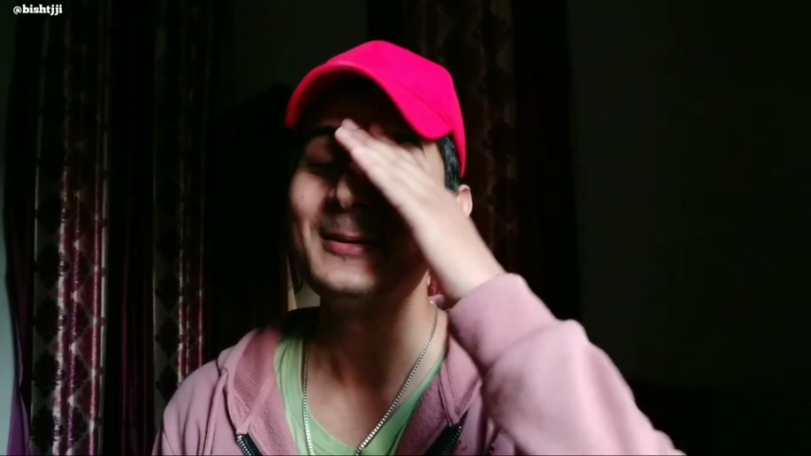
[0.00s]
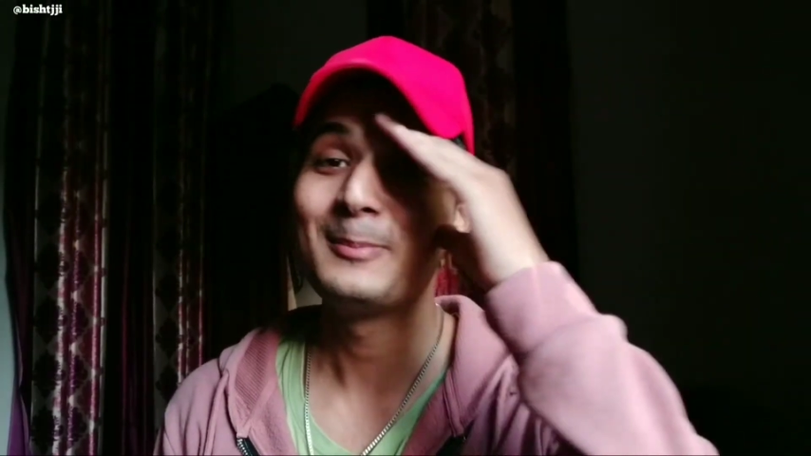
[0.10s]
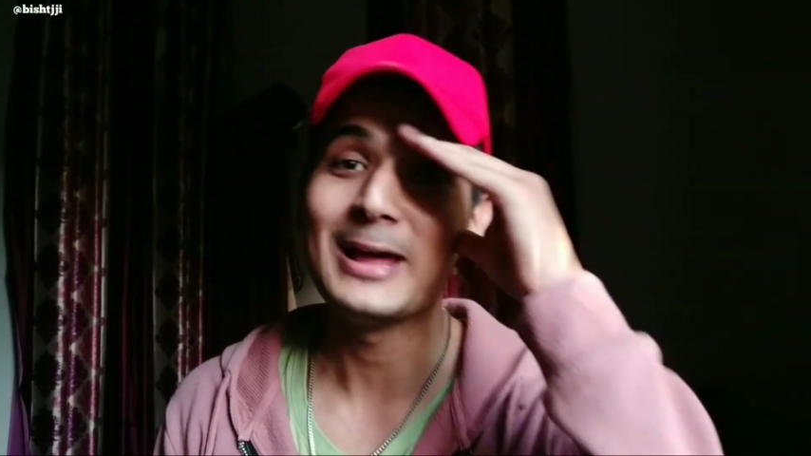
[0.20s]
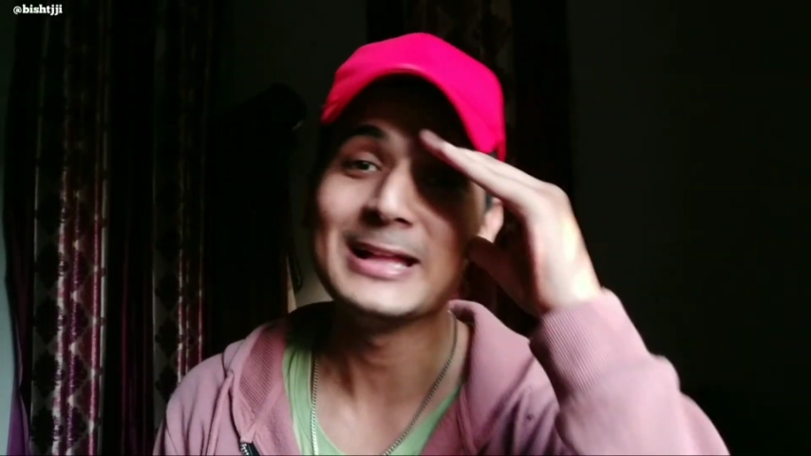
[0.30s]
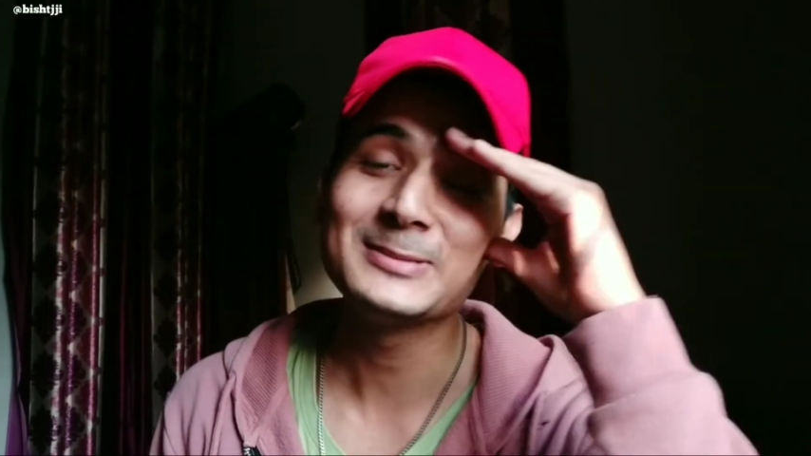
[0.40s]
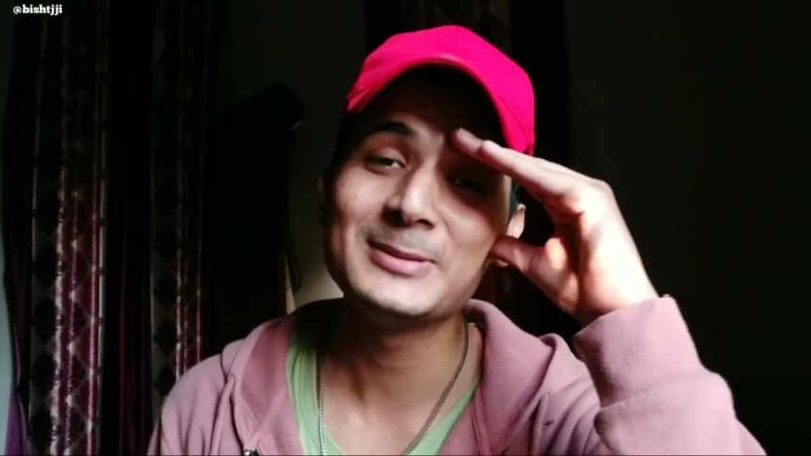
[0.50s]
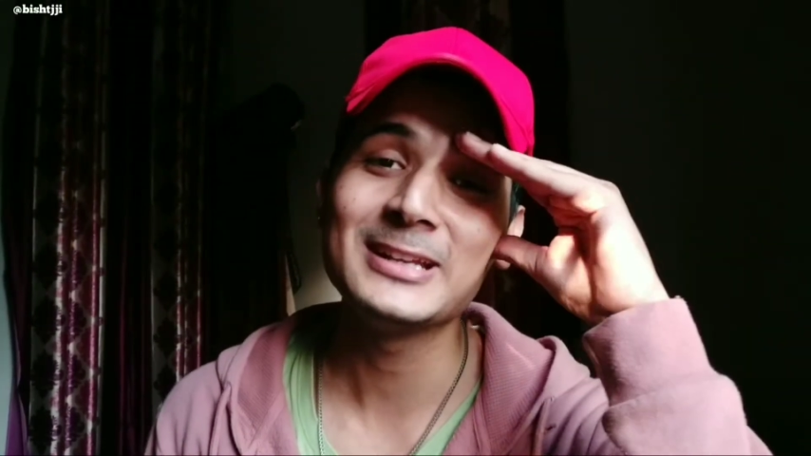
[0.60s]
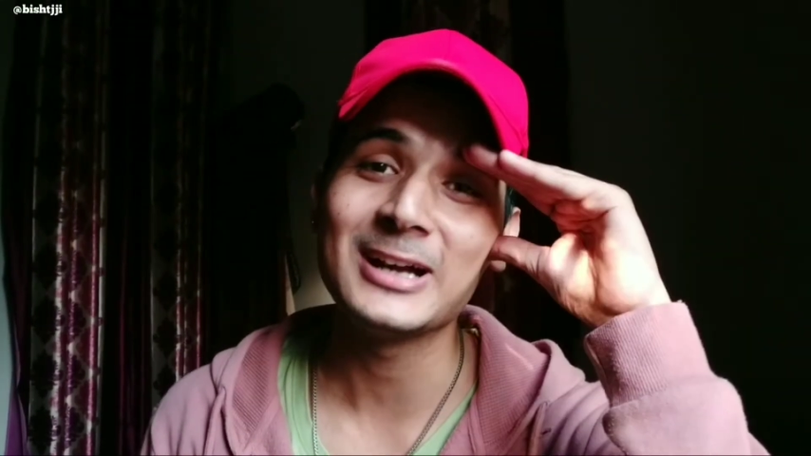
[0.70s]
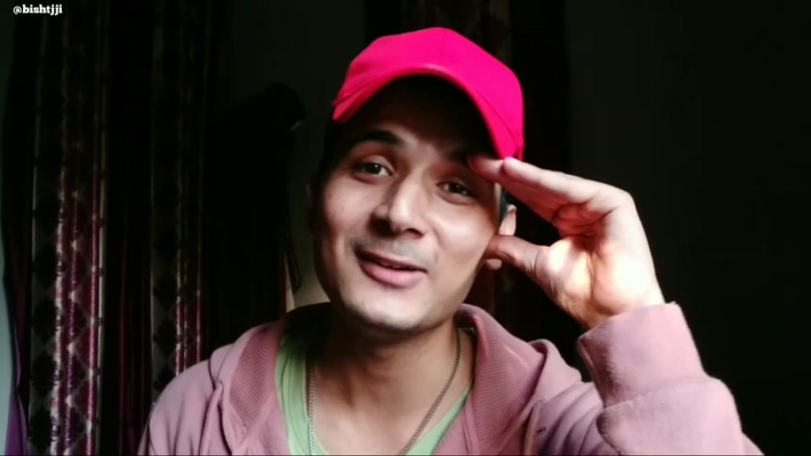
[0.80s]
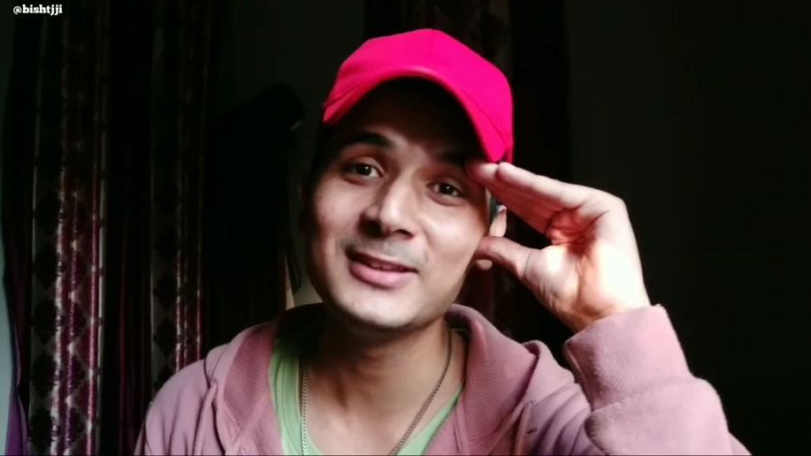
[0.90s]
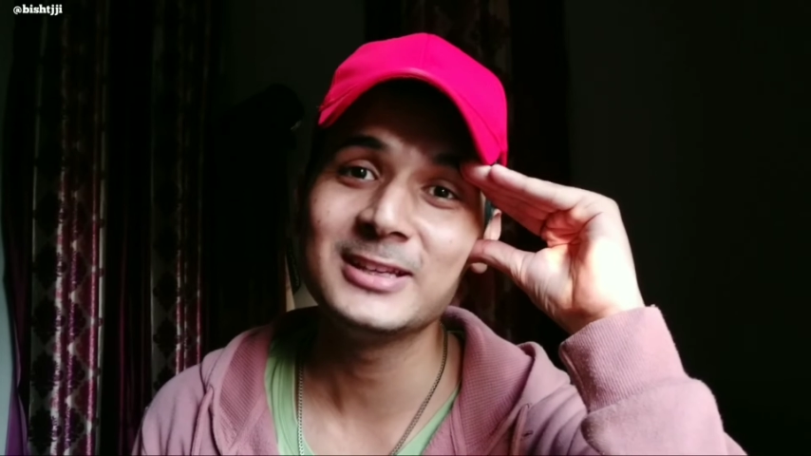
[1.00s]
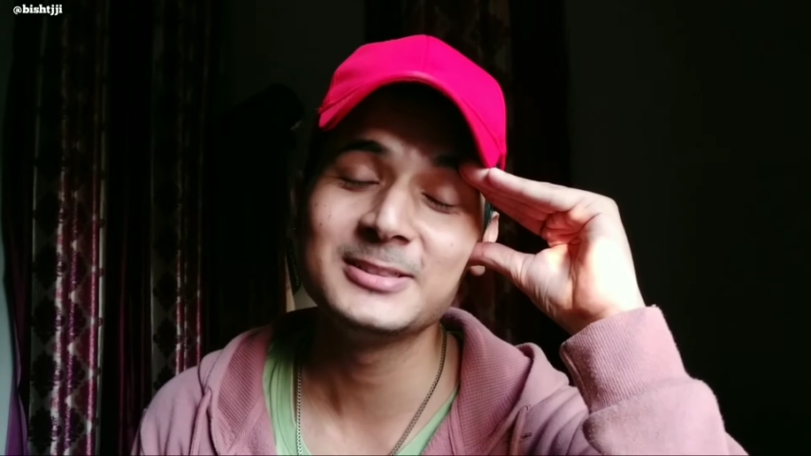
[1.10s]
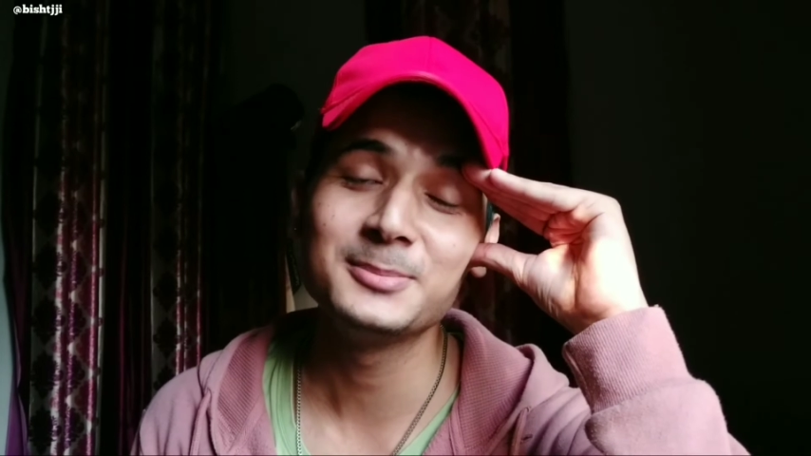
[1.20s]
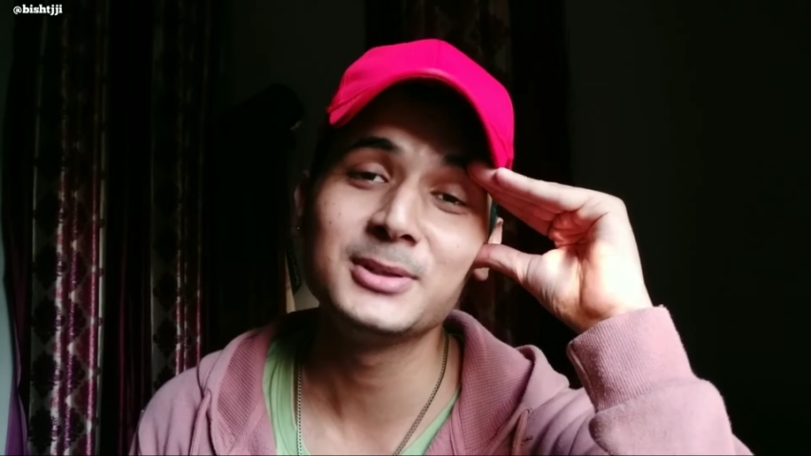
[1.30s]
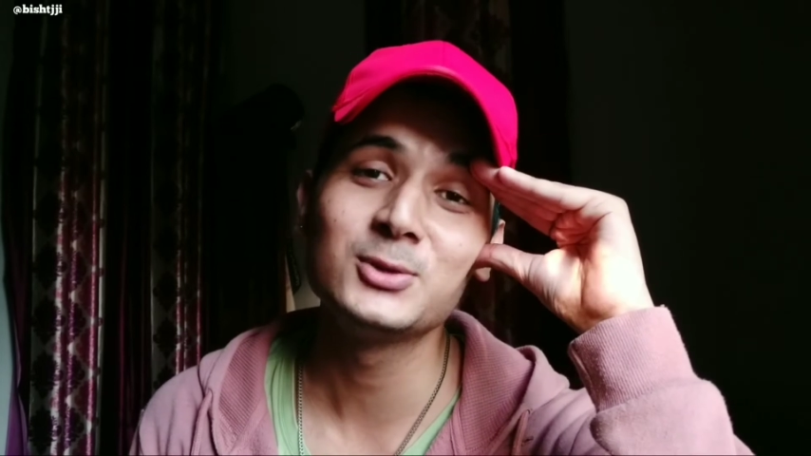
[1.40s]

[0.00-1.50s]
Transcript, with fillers: प्लान्स मेरे काफ़ी थे जिम में